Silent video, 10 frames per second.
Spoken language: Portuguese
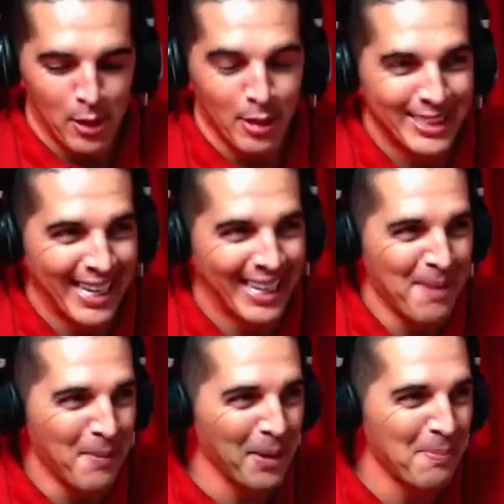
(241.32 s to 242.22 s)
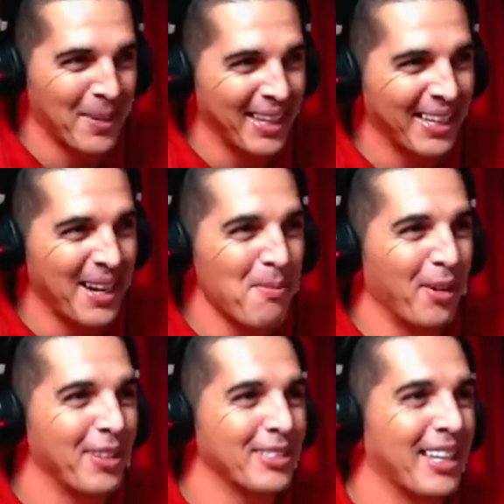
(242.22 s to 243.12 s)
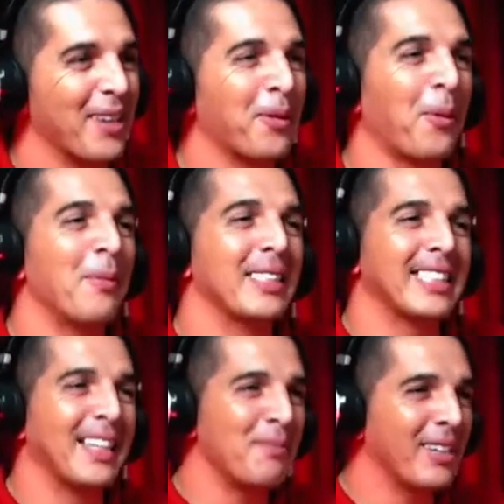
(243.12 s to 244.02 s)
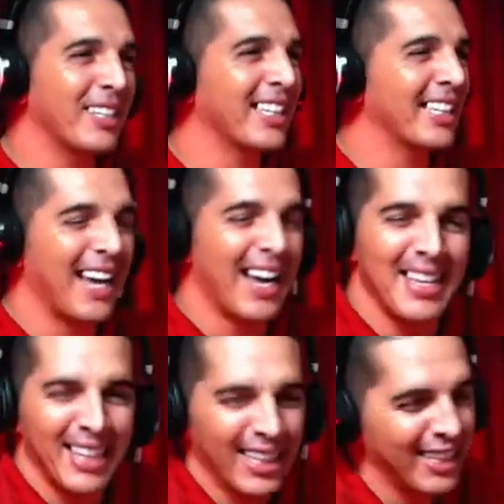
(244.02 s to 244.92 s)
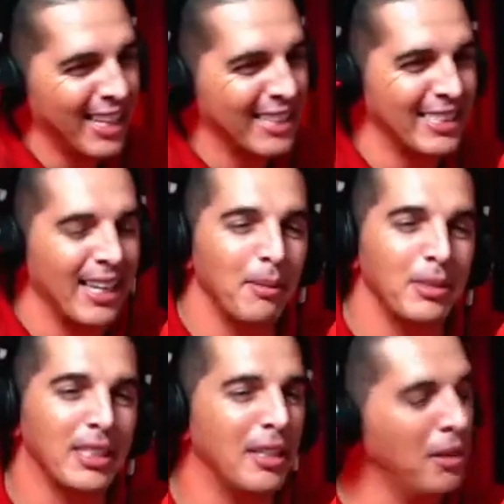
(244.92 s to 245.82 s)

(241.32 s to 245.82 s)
Eu saí com a bola, pingando a bola. Os caras começaram a me xingar e liguei na tela me xingando.